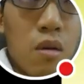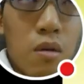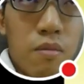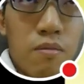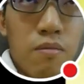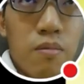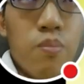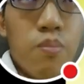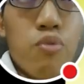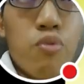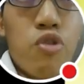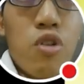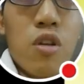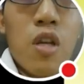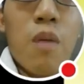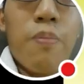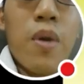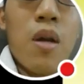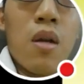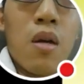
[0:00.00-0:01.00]
嗯，不需要
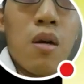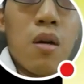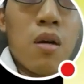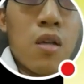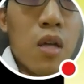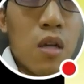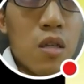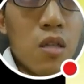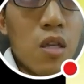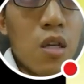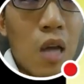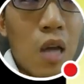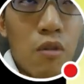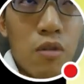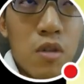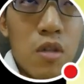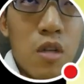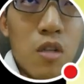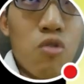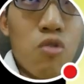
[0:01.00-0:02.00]
再背了。而且现在考
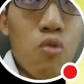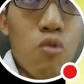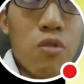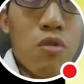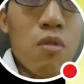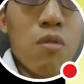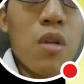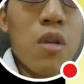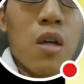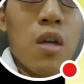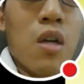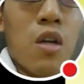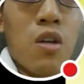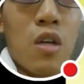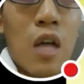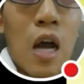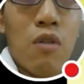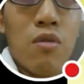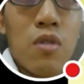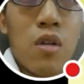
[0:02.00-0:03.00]
试呢，是着重
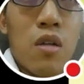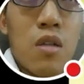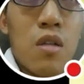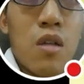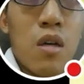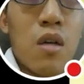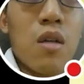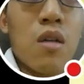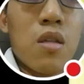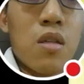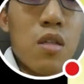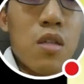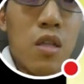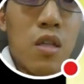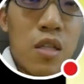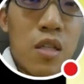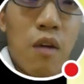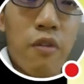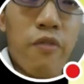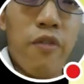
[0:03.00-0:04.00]
考生的自己
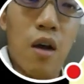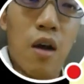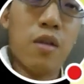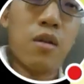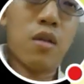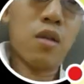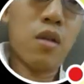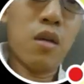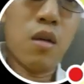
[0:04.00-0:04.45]
的想法。